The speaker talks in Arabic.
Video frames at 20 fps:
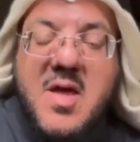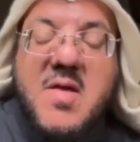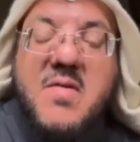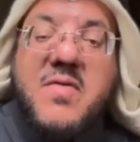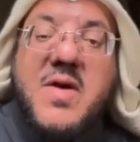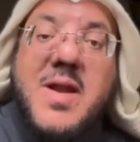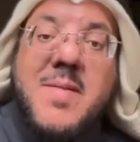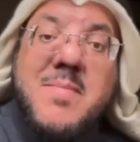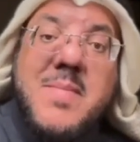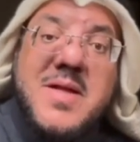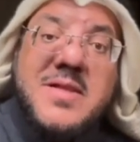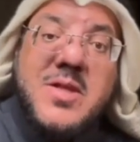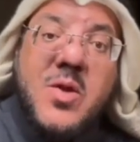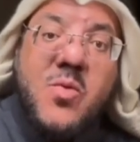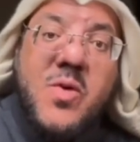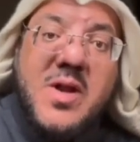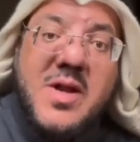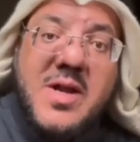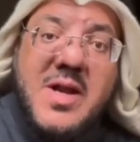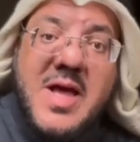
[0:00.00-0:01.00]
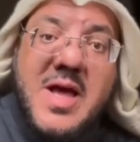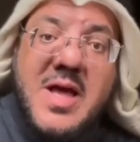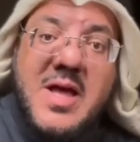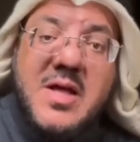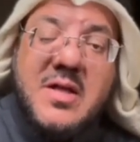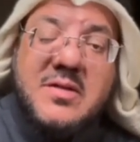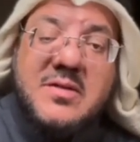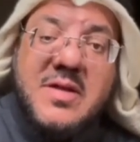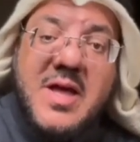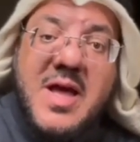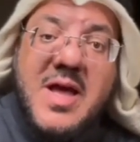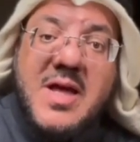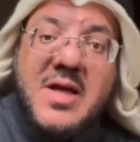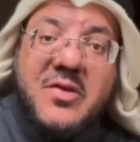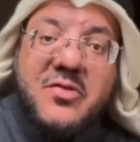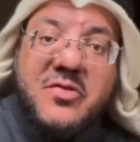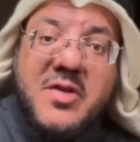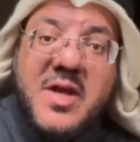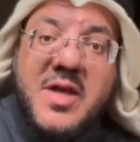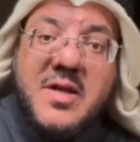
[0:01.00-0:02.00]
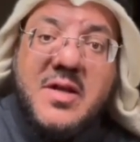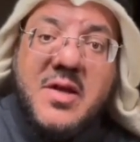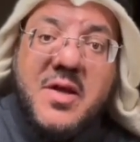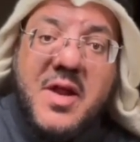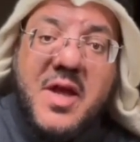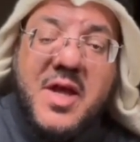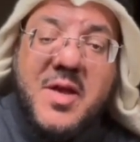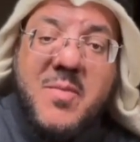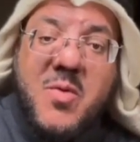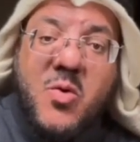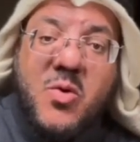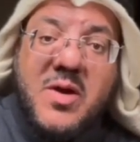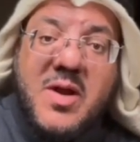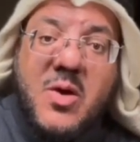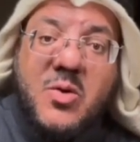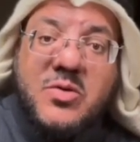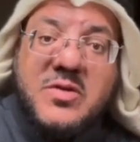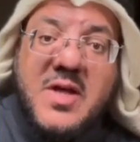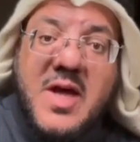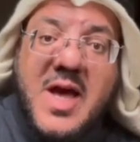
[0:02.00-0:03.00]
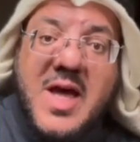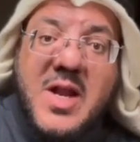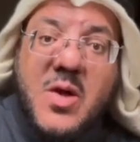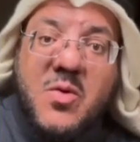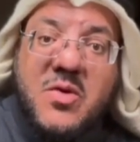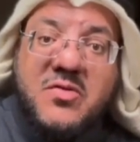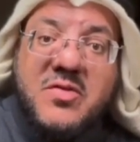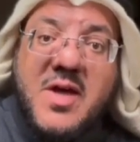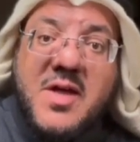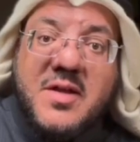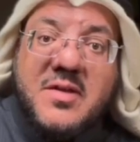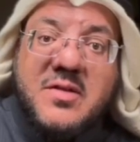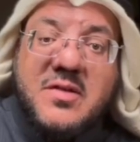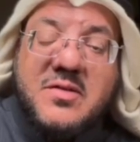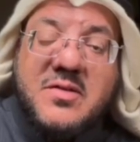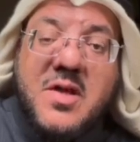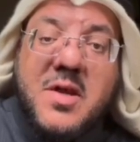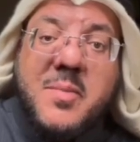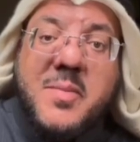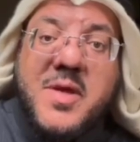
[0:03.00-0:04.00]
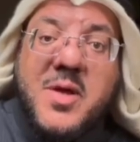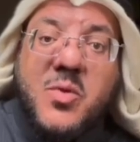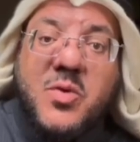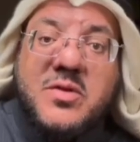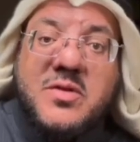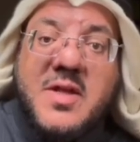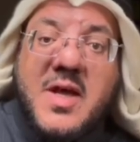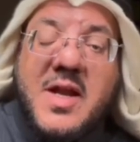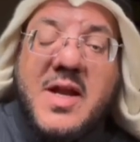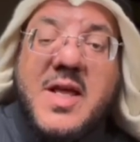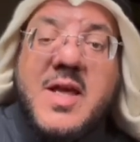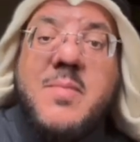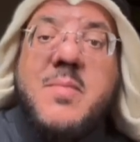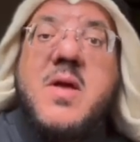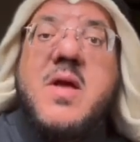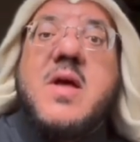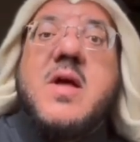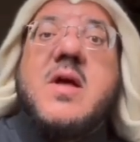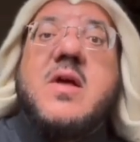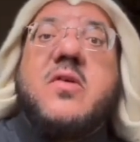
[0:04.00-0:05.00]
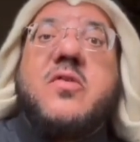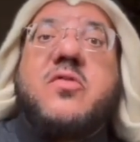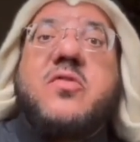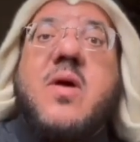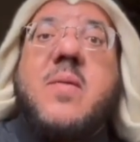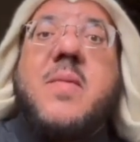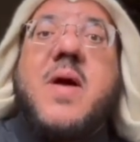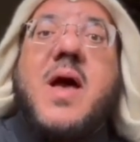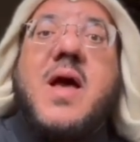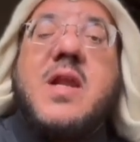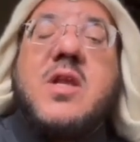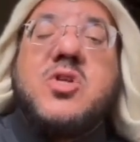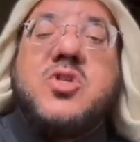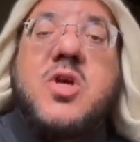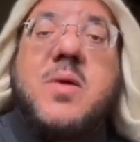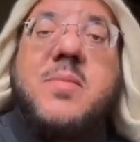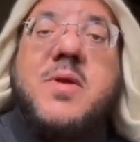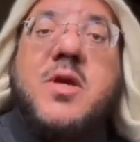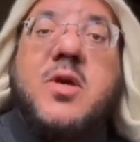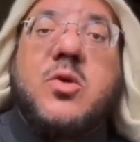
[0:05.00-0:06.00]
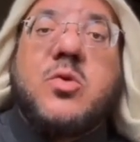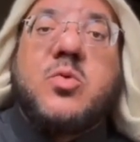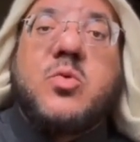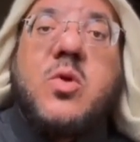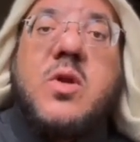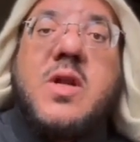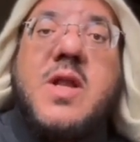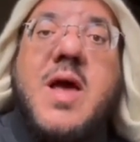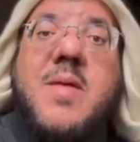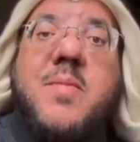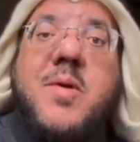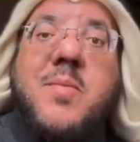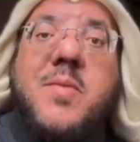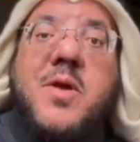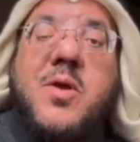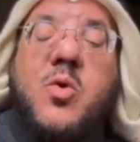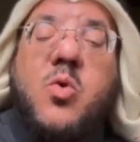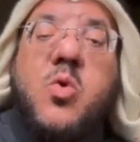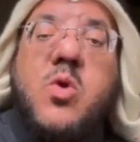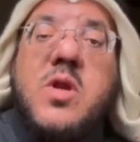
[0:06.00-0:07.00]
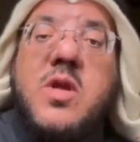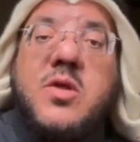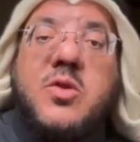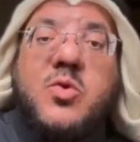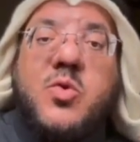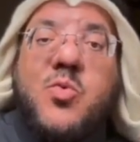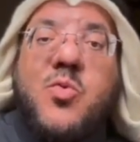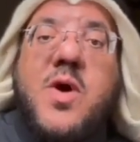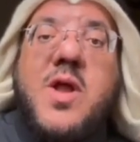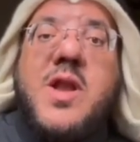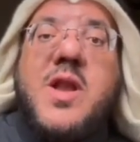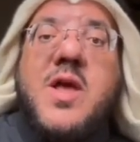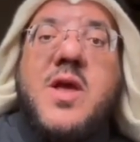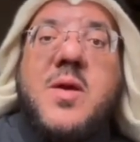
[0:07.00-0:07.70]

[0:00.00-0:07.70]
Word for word: فلما تولى طه حسين رحمه الله تعالى وزارة التربية والتعليم سمح لجميع الطلاب من كل الدول